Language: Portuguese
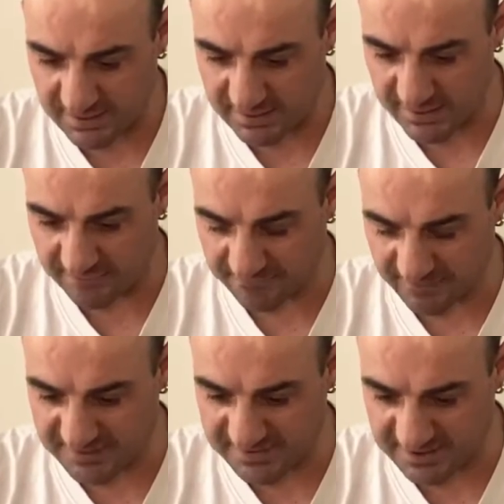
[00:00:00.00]
na
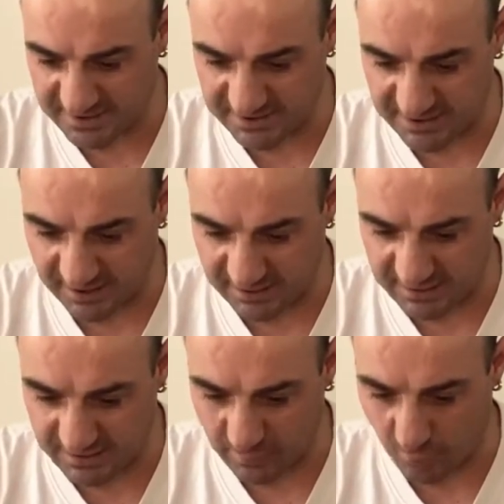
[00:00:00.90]
França,
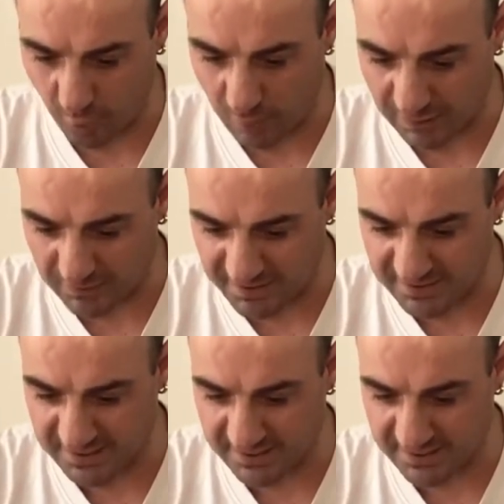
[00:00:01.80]
Itália ou Alemanha,